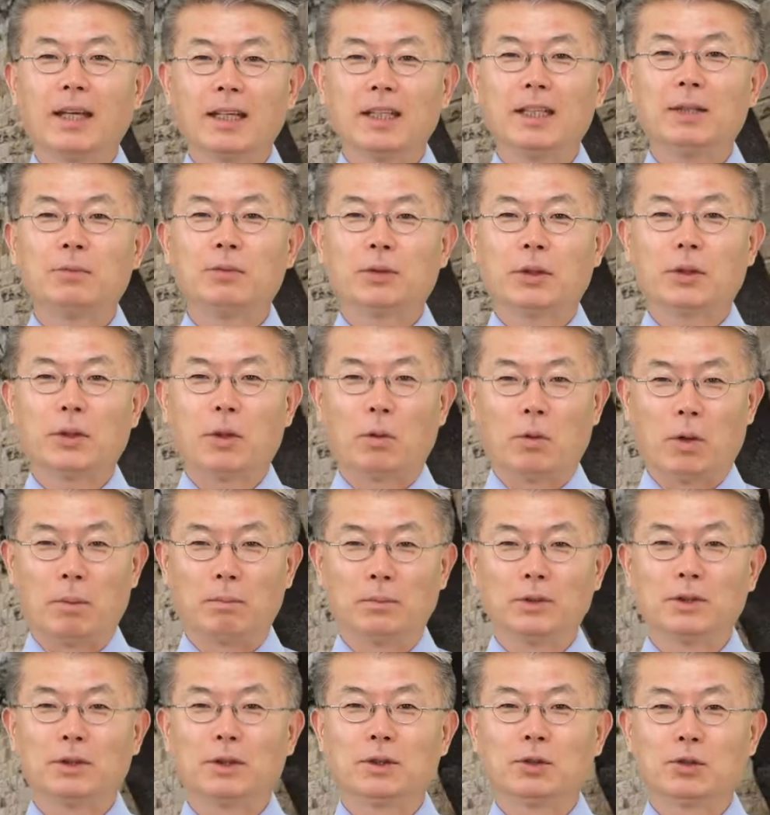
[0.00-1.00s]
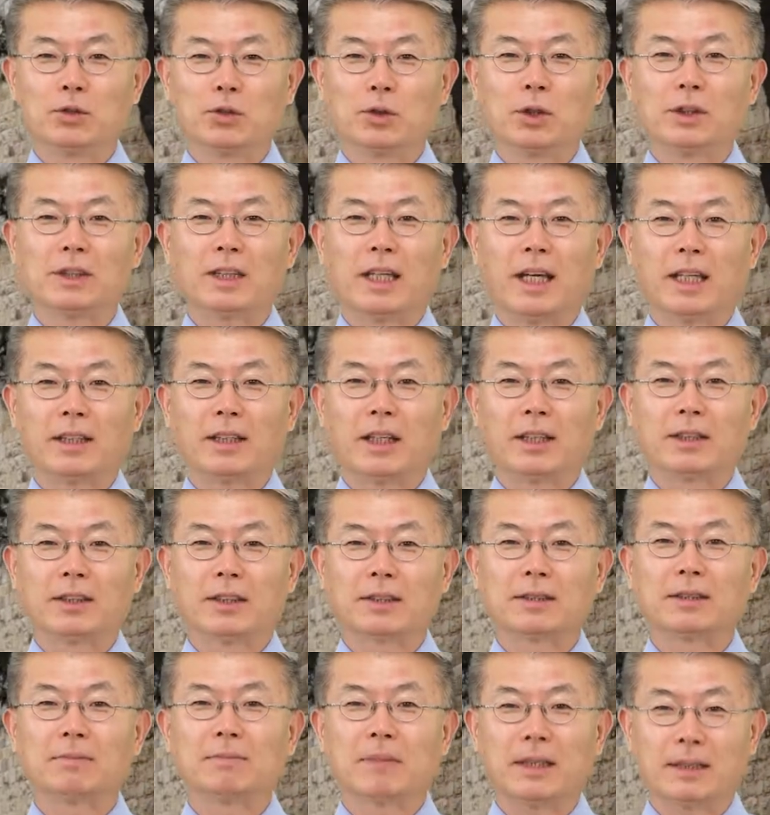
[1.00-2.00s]
히브리어의 원문을 중요시해야 되는
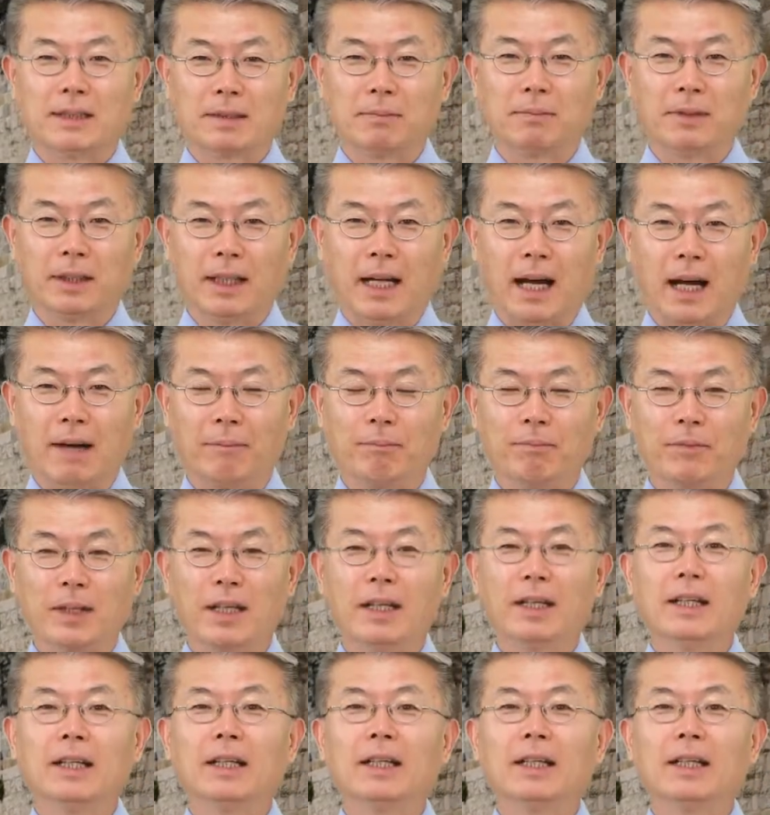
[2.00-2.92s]
것은 맞습니다.